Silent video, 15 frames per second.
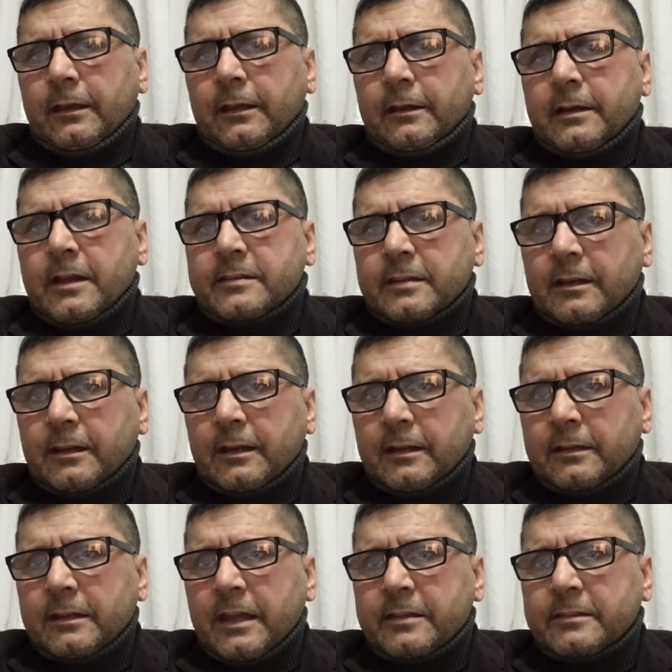nesil
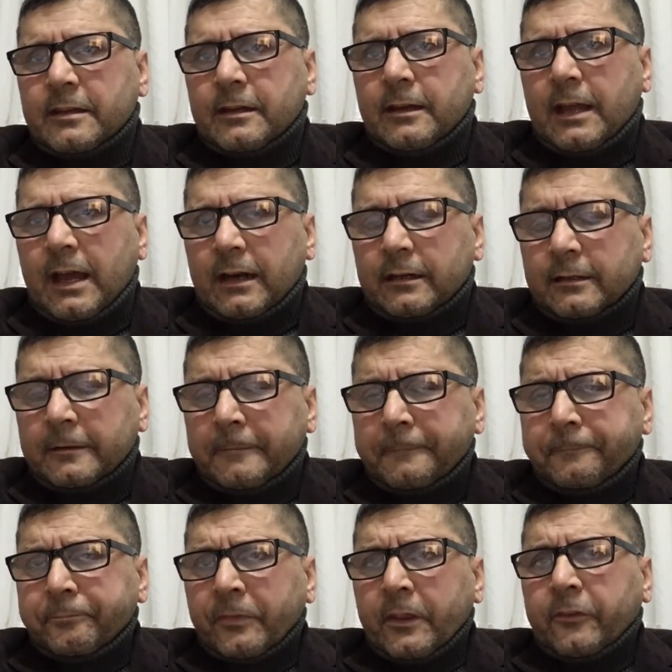nesiller
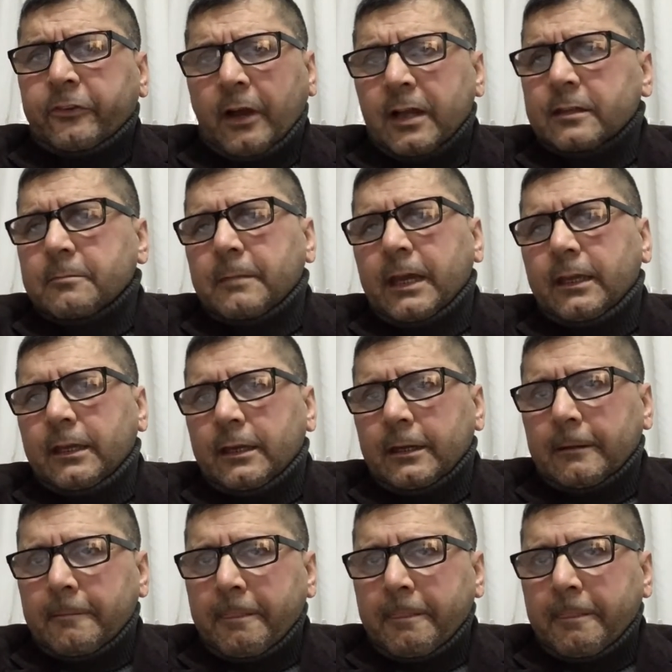Sadi Bey'i